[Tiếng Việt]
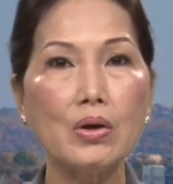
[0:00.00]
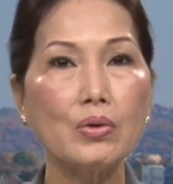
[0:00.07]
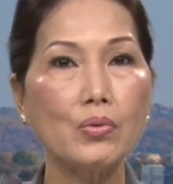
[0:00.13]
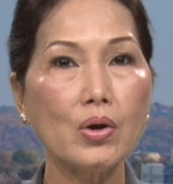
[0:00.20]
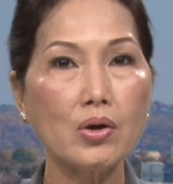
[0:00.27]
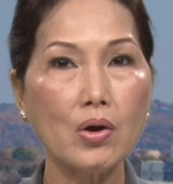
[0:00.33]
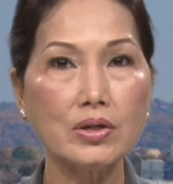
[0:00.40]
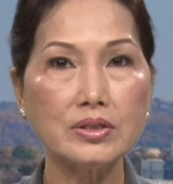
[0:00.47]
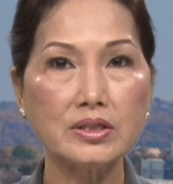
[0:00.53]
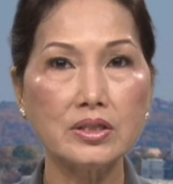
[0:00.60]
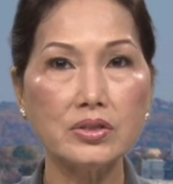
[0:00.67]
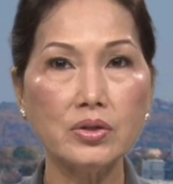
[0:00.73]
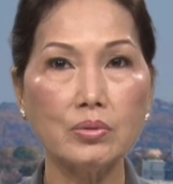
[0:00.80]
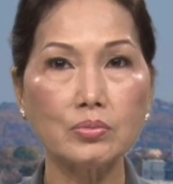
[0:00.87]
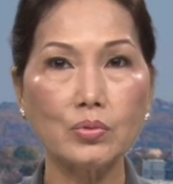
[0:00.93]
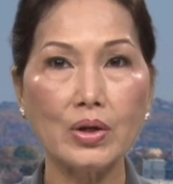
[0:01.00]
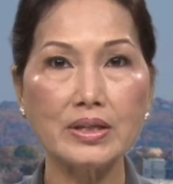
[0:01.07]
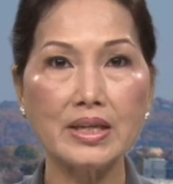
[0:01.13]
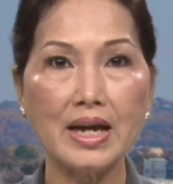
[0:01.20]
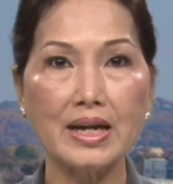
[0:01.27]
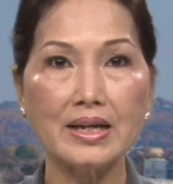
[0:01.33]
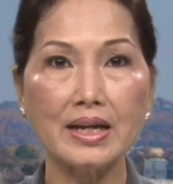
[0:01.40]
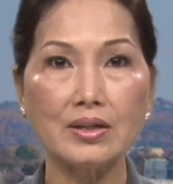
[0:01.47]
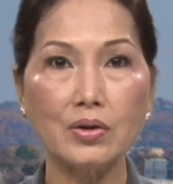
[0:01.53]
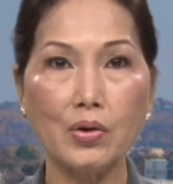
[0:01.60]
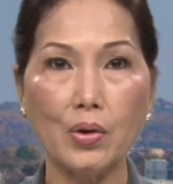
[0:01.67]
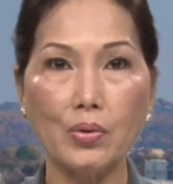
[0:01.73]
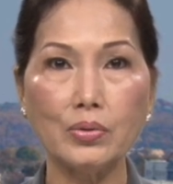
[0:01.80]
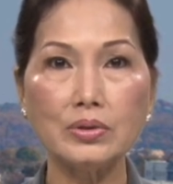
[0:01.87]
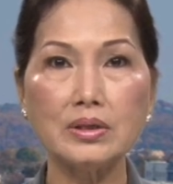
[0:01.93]
Quốc hội sử dụng tòa nhà gạch
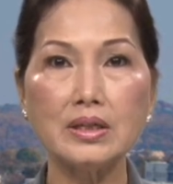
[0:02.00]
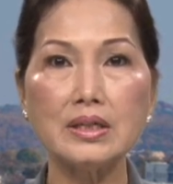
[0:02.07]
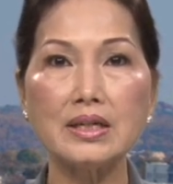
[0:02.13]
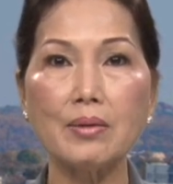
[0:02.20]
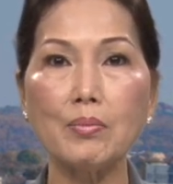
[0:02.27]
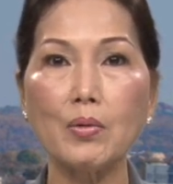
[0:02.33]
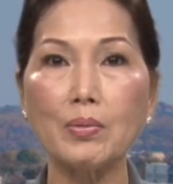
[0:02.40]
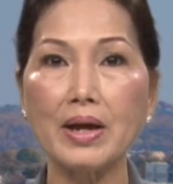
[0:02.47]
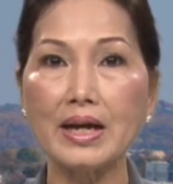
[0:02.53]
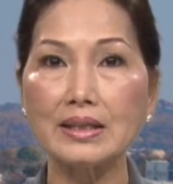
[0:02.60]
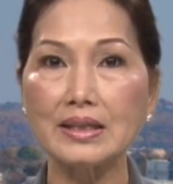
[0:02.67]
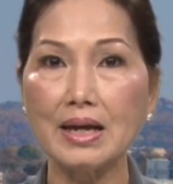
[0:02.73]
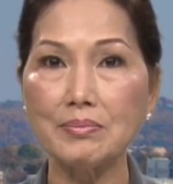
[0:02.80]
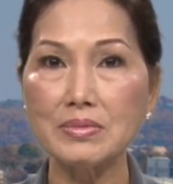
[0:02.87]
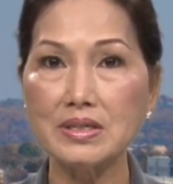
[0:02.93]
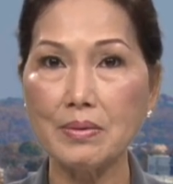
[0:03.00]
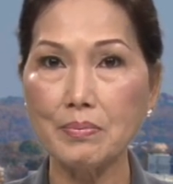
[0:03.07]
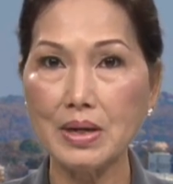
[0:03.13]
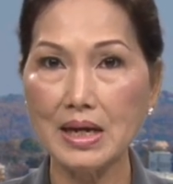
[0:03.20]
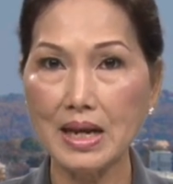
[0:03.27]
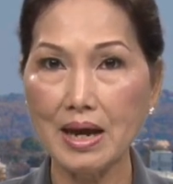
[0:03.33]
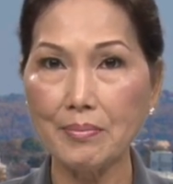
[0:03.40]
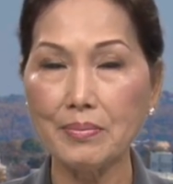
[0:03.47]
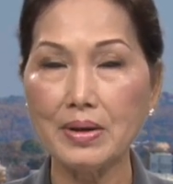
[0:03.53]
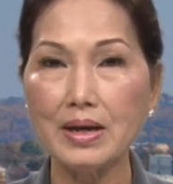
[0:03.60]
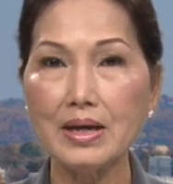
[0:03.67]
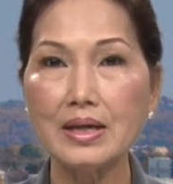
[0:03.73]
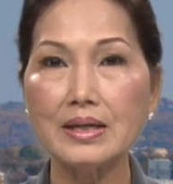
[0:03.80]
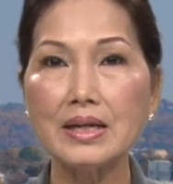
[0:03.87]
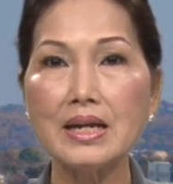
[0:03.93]
cũ từ năm 1815
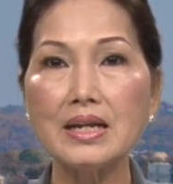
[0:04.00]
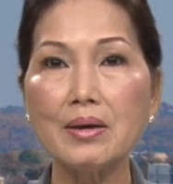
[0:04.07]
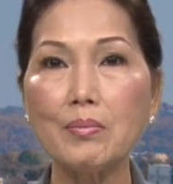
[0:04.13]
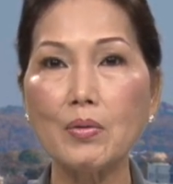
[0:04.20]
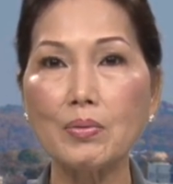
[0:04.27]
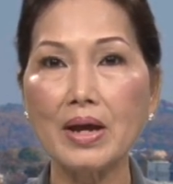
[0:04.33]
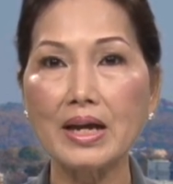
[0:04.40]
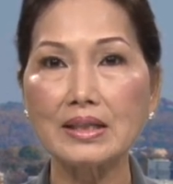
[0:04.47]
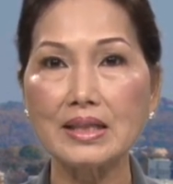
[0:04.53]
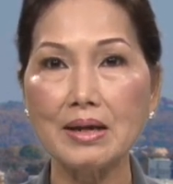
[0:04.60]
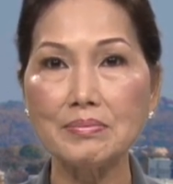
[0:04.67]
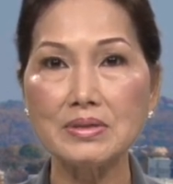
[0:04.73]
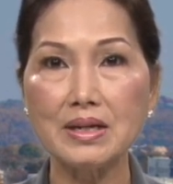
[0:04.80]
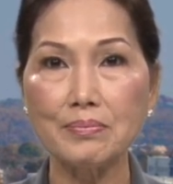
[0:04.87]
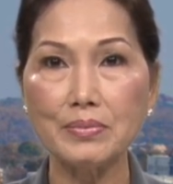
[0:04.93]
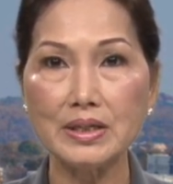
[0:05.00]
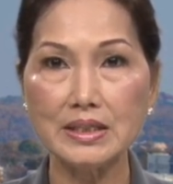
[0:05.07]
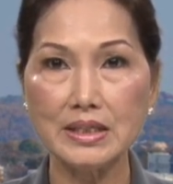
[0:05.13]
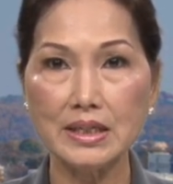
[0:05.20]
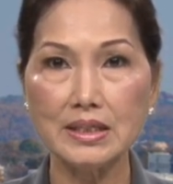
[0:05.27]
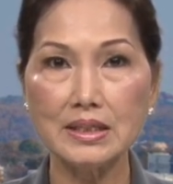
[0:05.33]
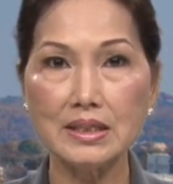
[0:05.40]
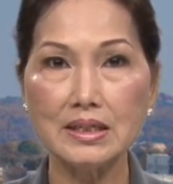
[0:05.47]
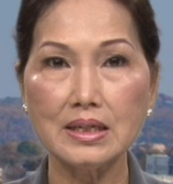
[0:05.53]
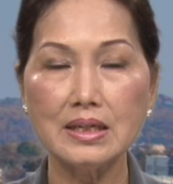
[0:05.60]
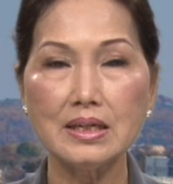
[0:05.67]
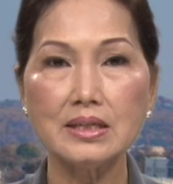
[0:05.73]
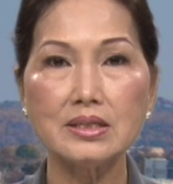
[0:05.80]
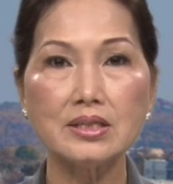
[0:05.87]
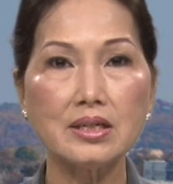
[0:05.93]
đến năm 1819,
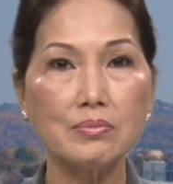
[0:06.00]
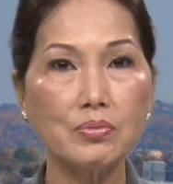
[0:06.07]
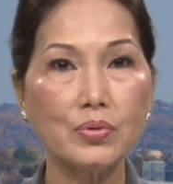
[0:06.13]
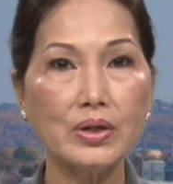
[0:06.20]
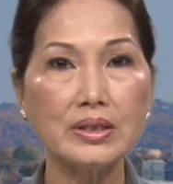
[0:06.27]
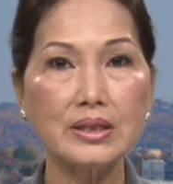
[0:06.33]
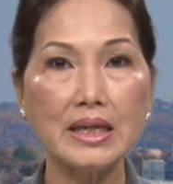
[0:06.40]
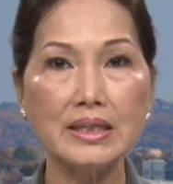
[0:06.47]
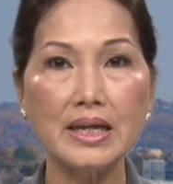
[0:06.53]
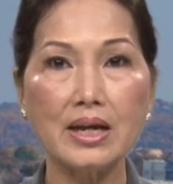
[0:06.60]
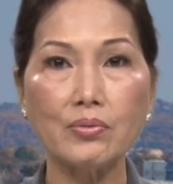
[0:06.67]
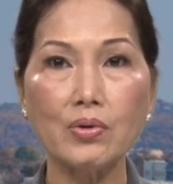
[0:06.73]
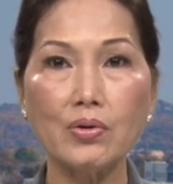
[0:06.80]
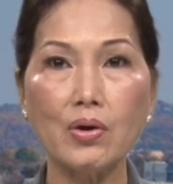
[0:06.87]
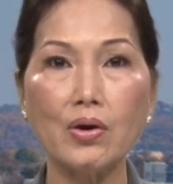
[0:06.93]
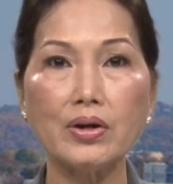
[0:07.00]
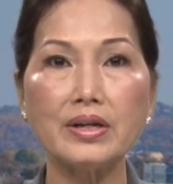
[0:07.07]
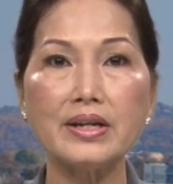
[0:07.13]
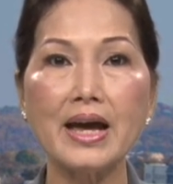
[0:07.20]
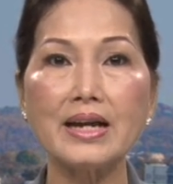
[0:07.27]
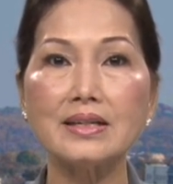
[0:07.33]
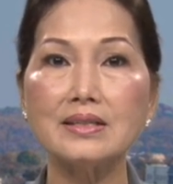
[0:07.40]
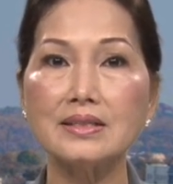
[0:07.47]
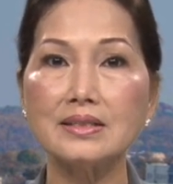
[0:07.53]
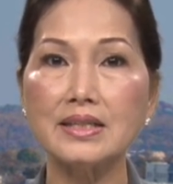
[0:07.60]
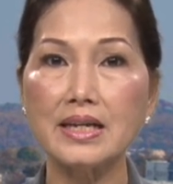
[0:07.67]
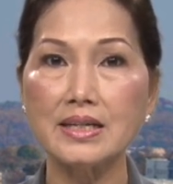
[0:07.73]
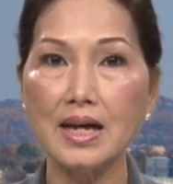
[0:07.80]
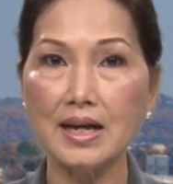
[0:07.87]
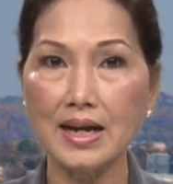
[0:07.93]
trong khi tòa nhà quốc hội đang được xây
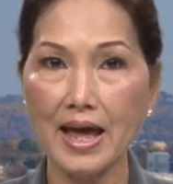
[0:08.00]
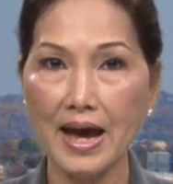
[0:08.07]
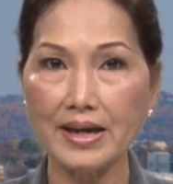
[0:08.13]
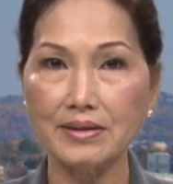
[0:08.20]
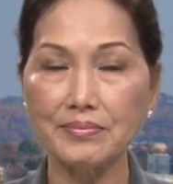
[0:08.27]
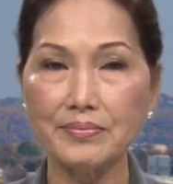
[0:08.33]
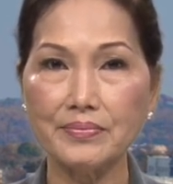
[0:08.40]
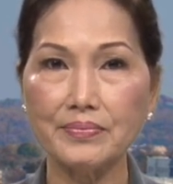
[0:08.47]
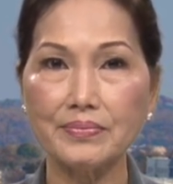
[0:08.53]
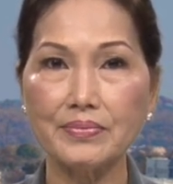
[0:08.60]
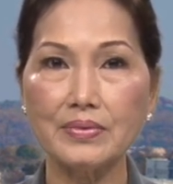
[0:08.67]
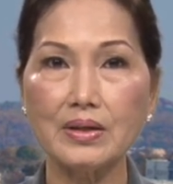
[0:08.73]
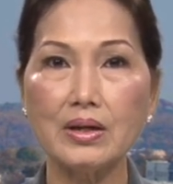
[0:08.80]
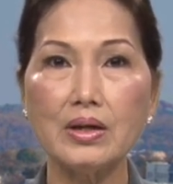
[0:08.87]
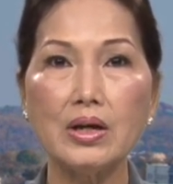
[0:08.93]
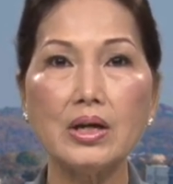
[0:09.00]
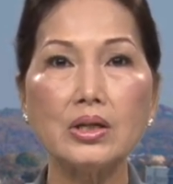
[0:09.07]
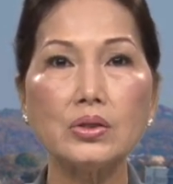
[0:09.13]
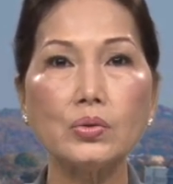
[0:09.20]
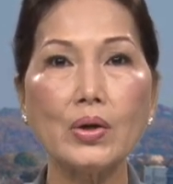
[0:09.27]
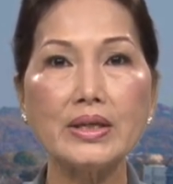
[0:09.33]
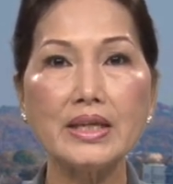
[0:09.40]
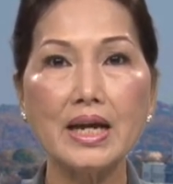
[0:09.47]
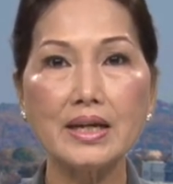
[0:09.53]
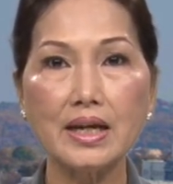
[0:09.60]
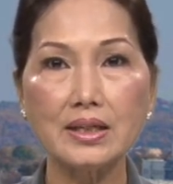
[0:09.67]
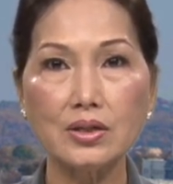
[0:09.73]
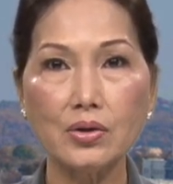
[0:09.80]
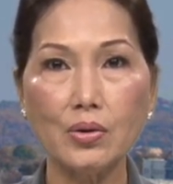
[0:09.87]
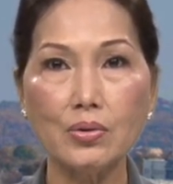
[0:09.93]
cất lại. Tòa nhà
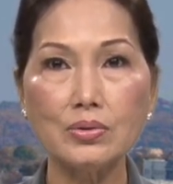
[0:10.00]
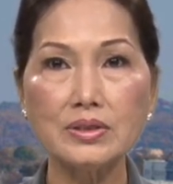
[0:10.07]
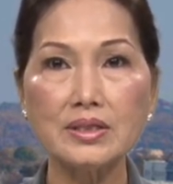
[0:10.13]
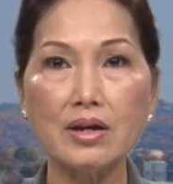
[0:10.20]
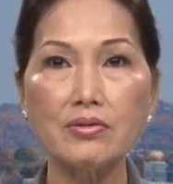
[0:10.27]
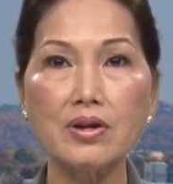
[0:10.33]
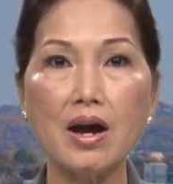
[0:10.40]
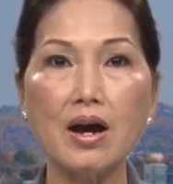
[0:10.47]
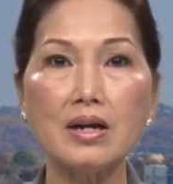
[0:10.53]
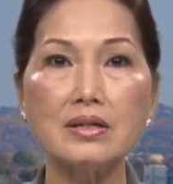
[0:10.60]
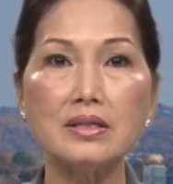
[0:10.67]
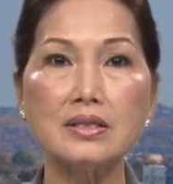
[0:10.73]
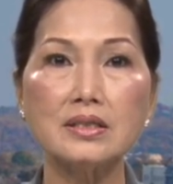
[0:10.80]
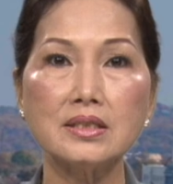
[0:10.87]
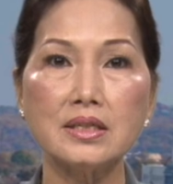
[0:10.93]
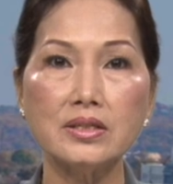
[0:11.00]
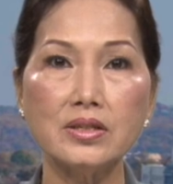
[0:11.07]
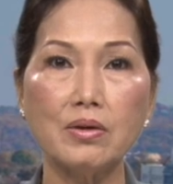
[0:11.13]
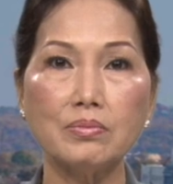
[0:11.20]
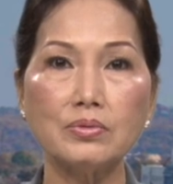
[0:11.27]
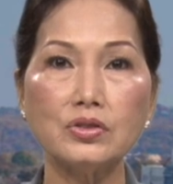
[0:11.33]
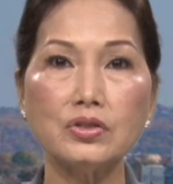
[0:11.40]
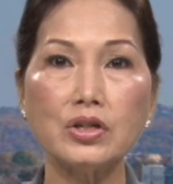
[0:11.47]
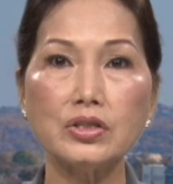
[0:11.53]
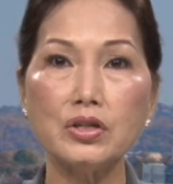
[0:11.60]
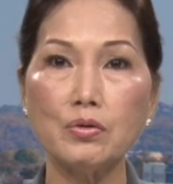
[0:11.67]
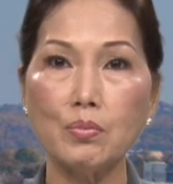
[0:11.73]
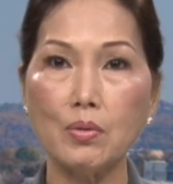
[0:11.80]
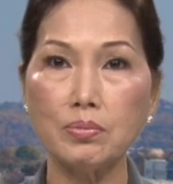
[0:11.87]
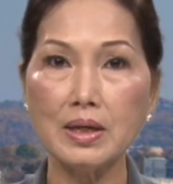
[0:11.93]
gạch cũ sau đó được sử dụng cho
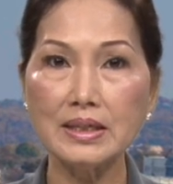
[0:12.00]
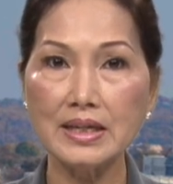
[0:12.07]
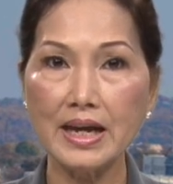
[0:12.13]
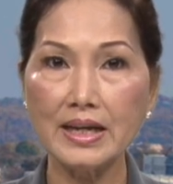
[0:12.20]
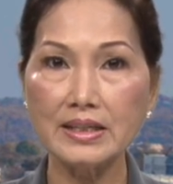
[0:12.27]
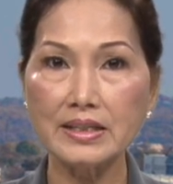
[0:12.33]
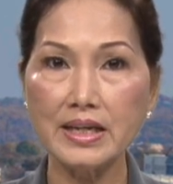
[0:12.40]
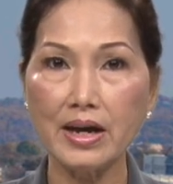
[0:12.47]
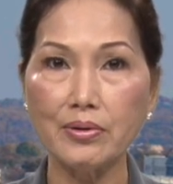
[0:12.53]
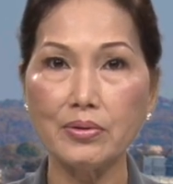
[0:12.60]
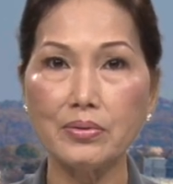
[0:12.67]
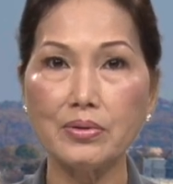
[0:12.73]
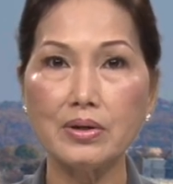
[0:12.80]
nhiều mục đích khác nhau.